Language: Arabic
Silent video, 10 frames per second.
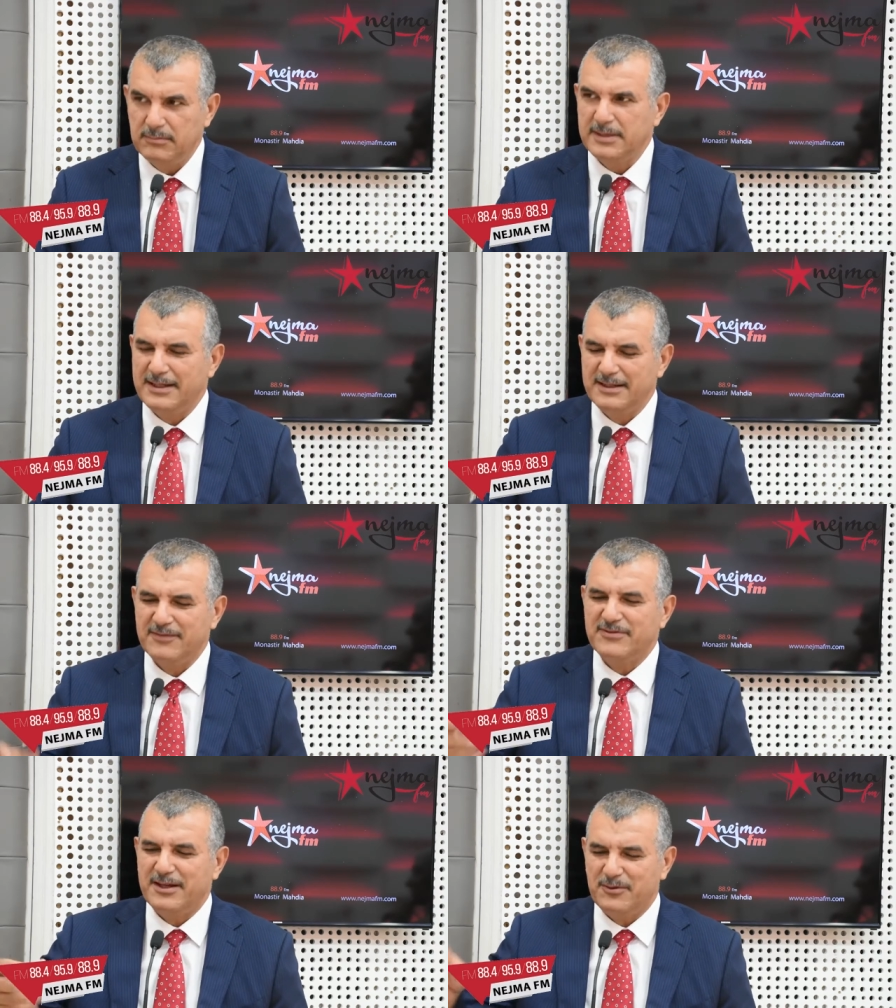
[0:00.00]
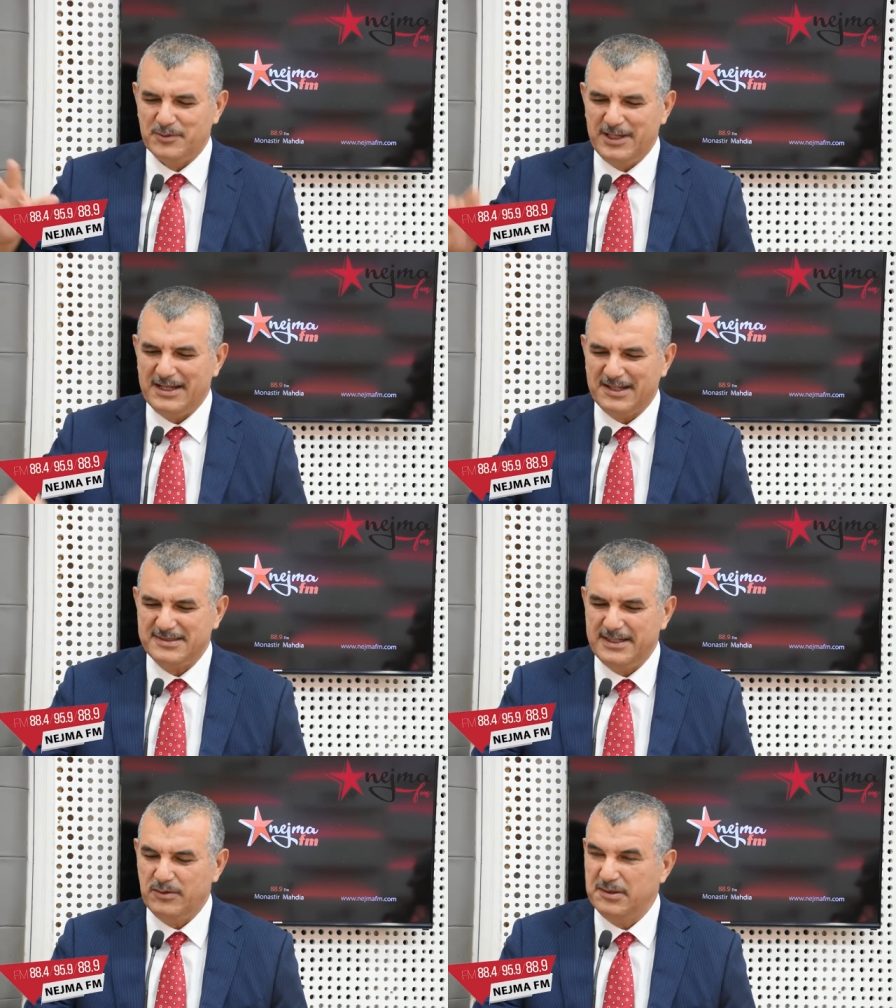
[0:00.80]
مثلا نفترض دخلك
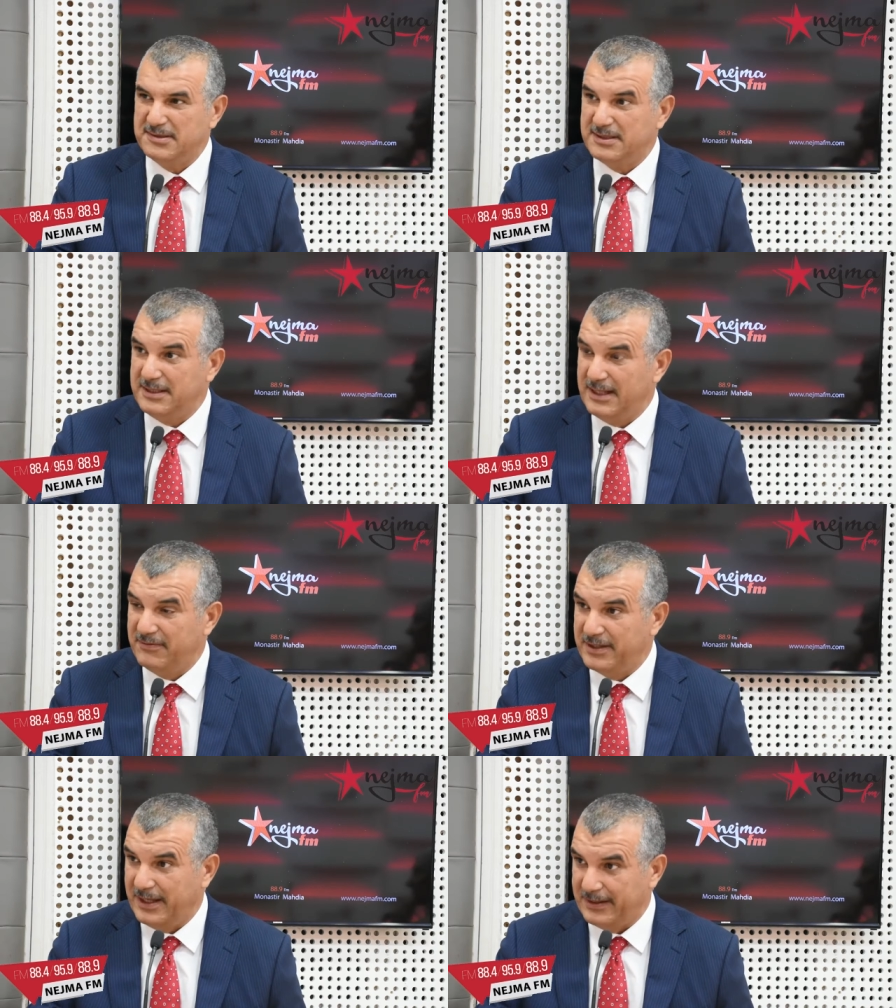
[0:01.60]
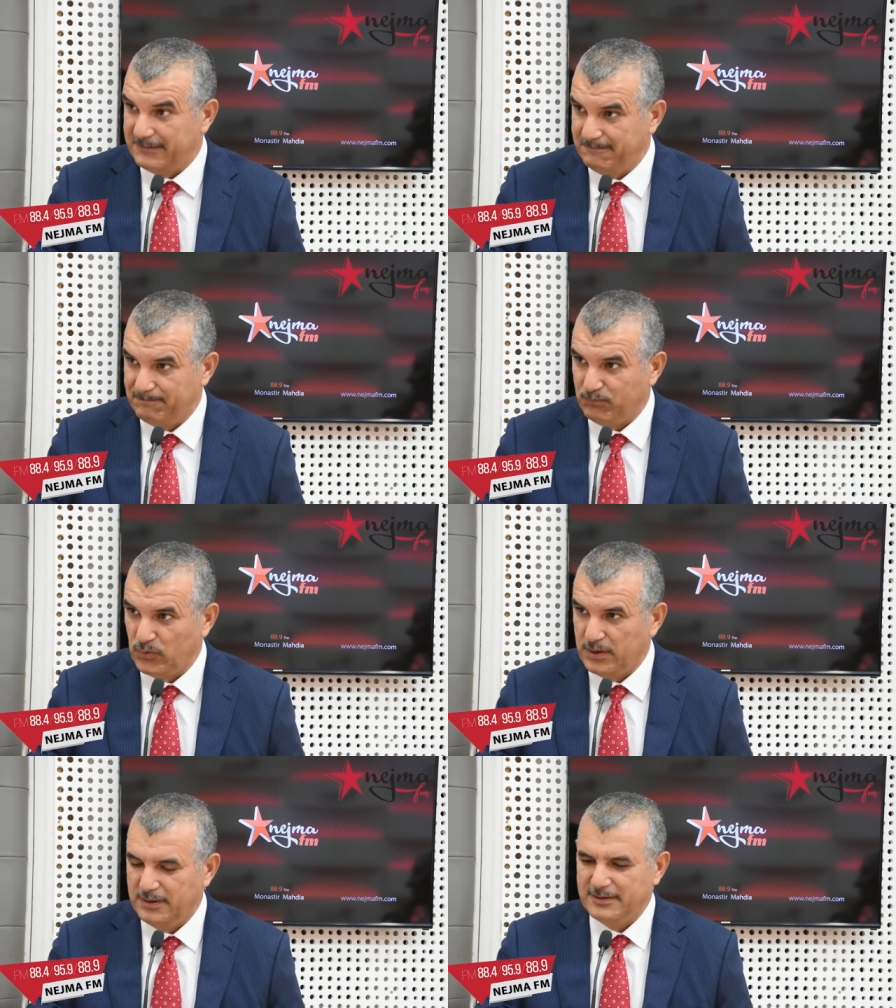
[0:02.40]
السنوي 60000 دينار
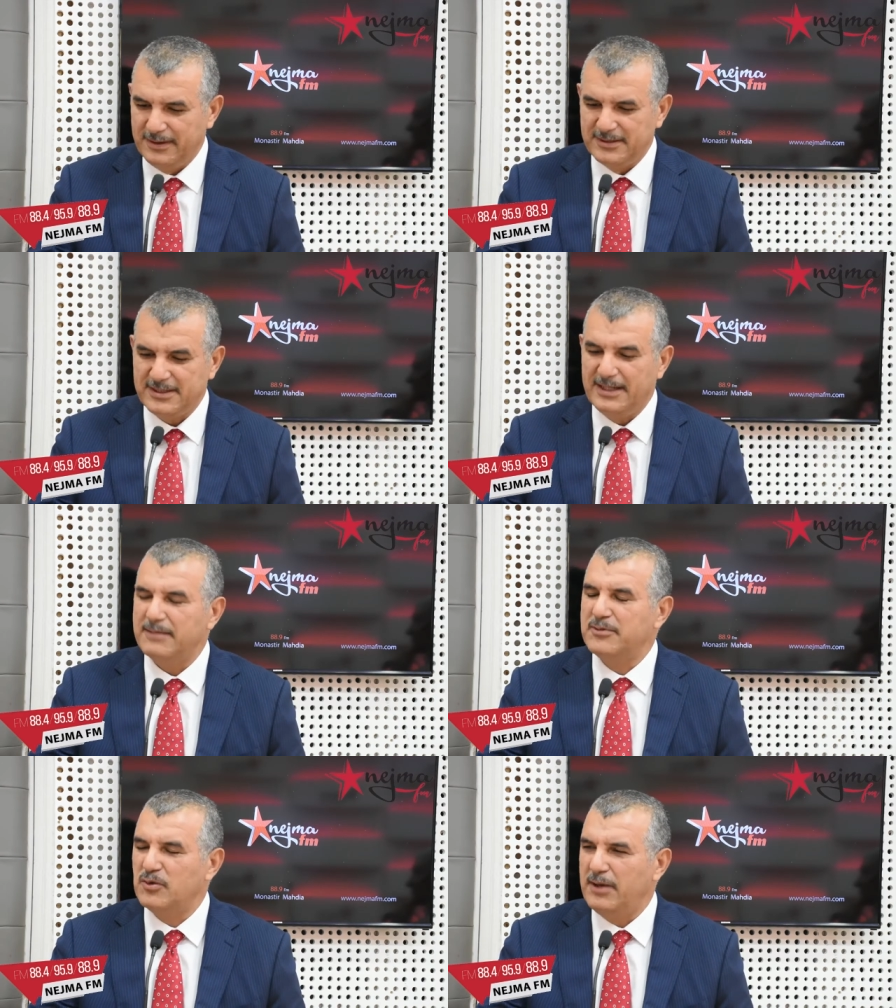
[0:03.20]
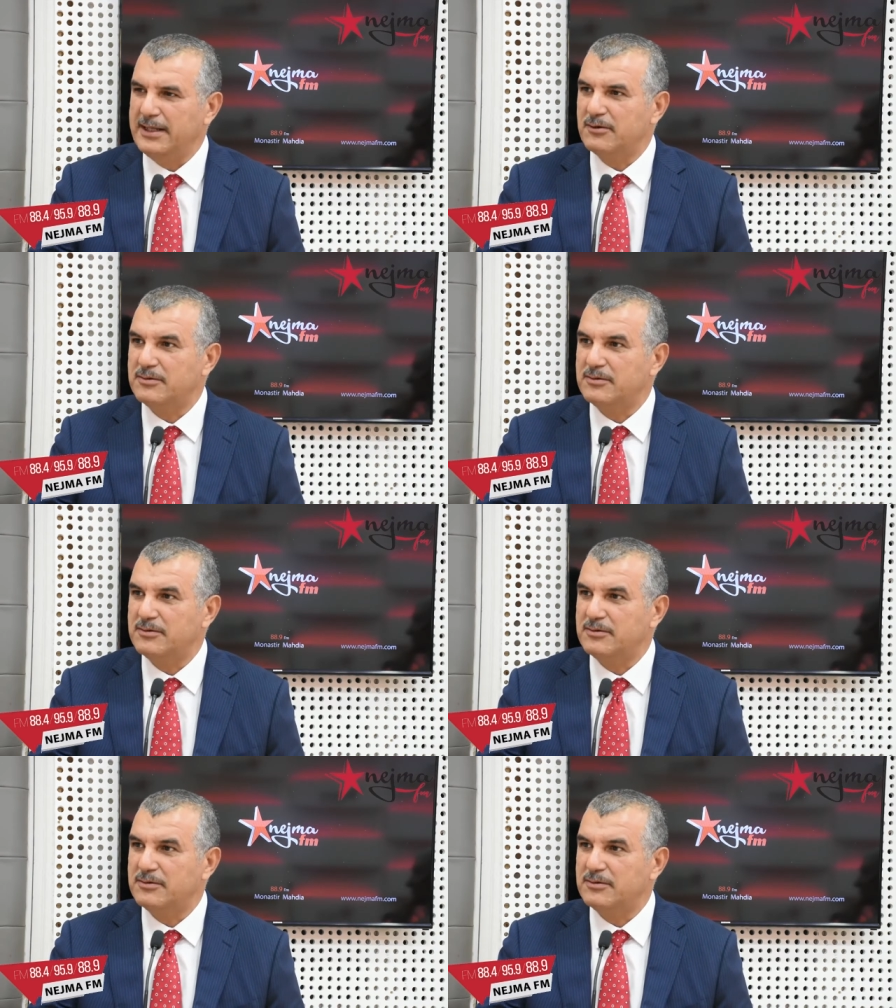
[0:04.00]
شخص إيه؟ إن شاء الله ربي ينوب عليك